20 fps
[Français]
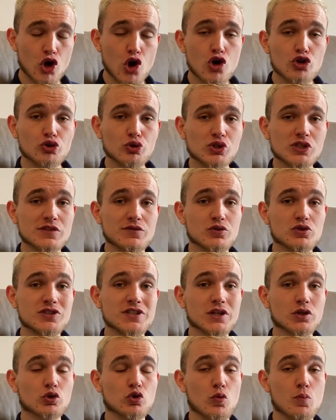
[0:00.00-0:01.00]
ce qui veut
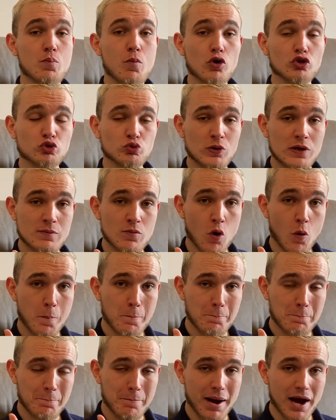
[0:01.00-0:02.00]
dire que mensuellement
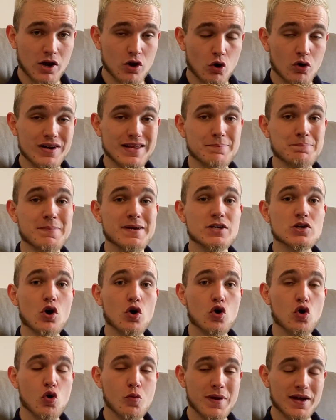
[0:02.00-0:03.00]
parlant, les meilleurs
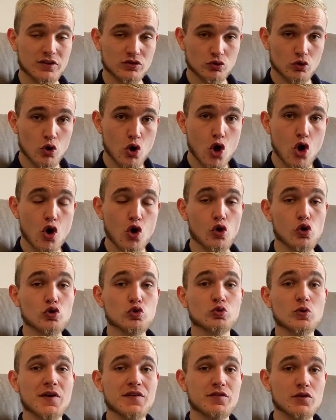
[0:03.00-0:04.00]
commerciaux
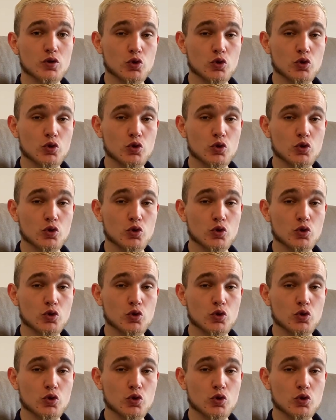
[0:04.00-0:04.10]
reçoivent